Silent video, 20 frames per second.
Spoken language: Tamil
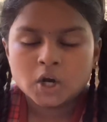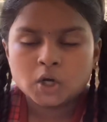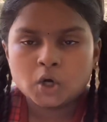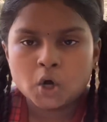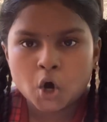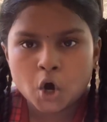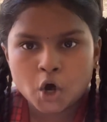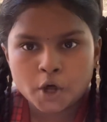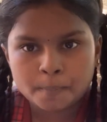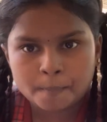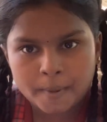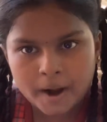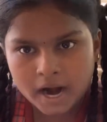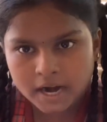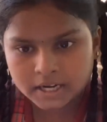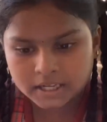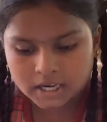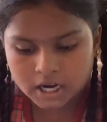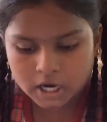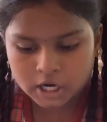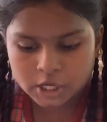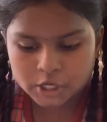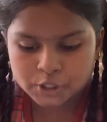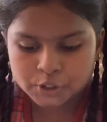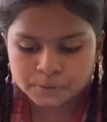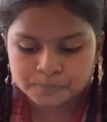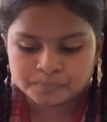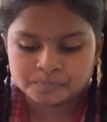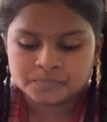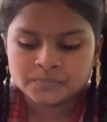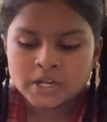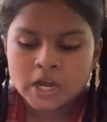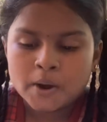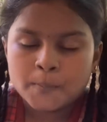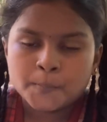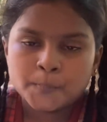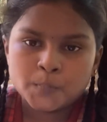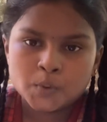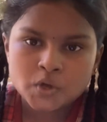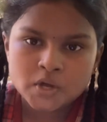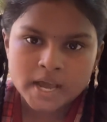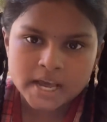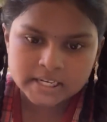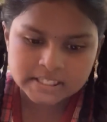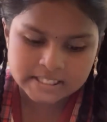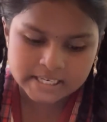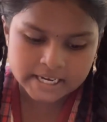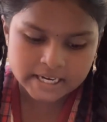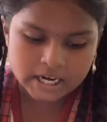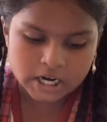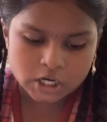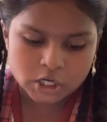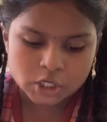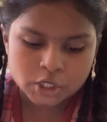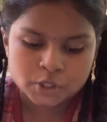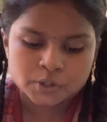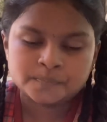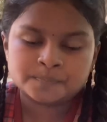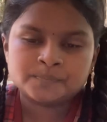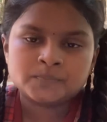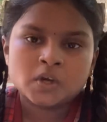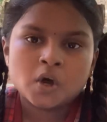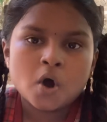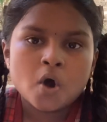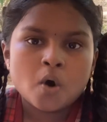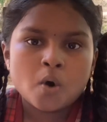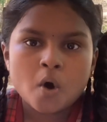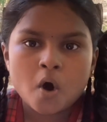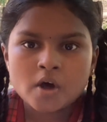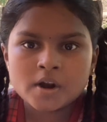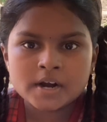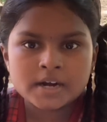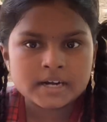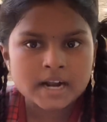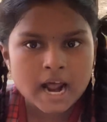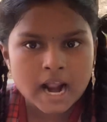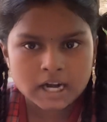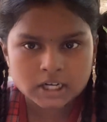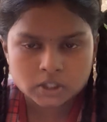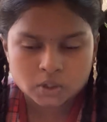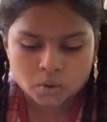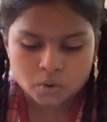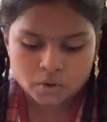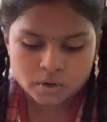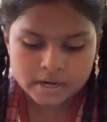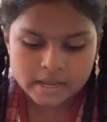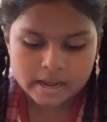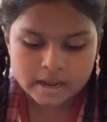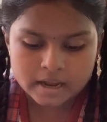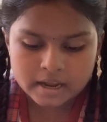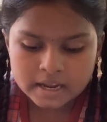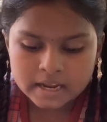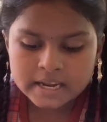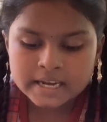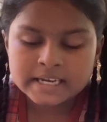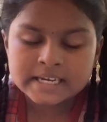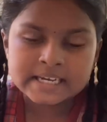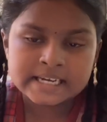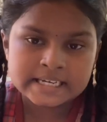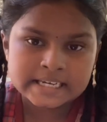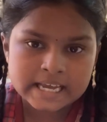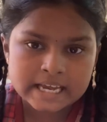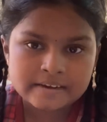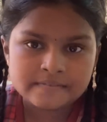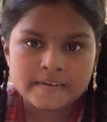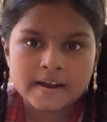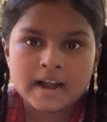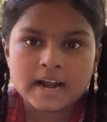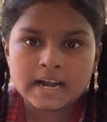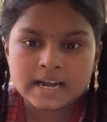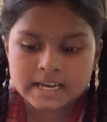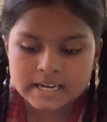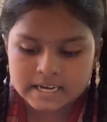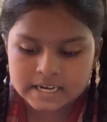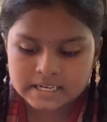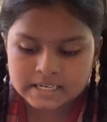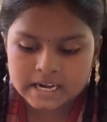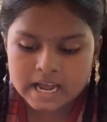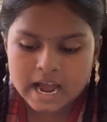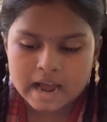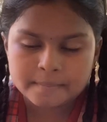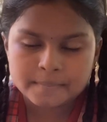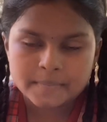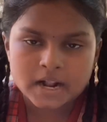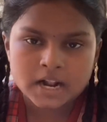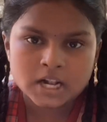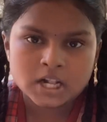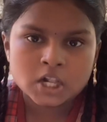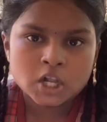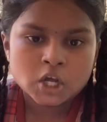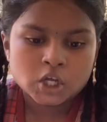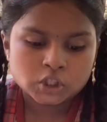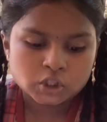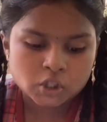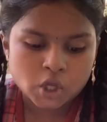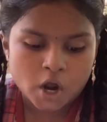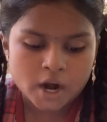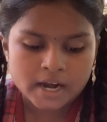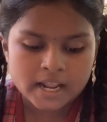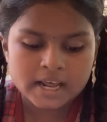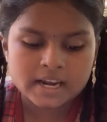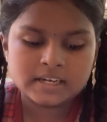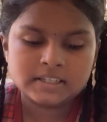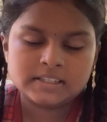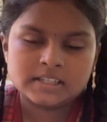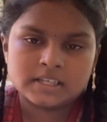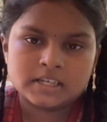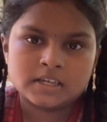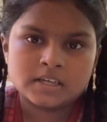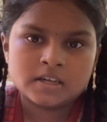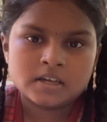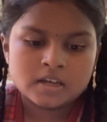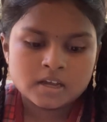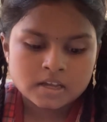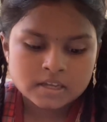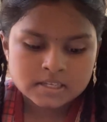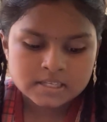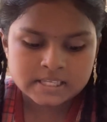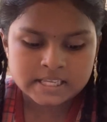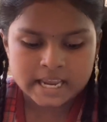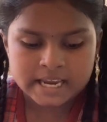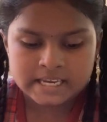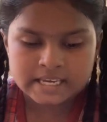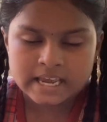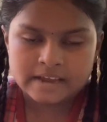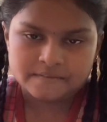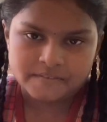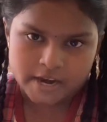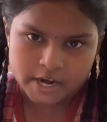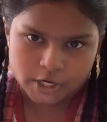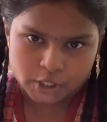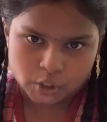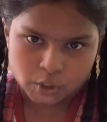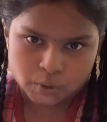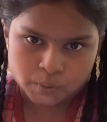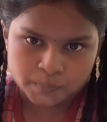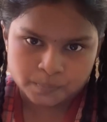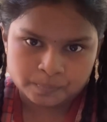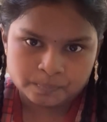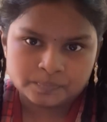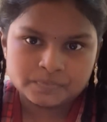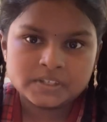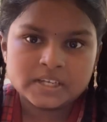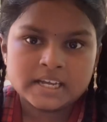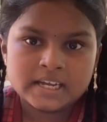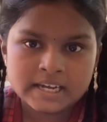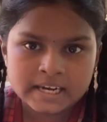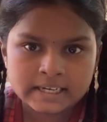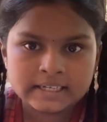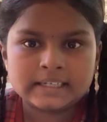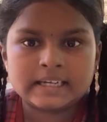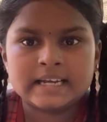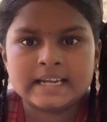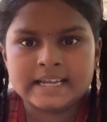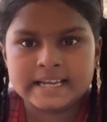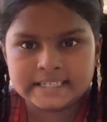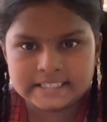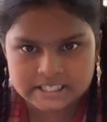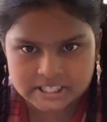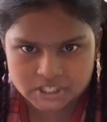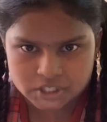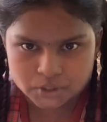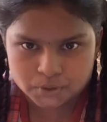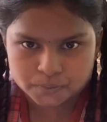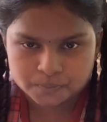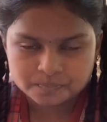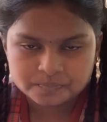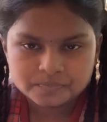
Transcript: கோட்பாடுகளையும் முயற்சிகளையும் ஒரு நாள் கூட இடைவே இல்லாமல் தொடர்ந்து செய்ய வேண்டும் இட் லீட்ஸ் டு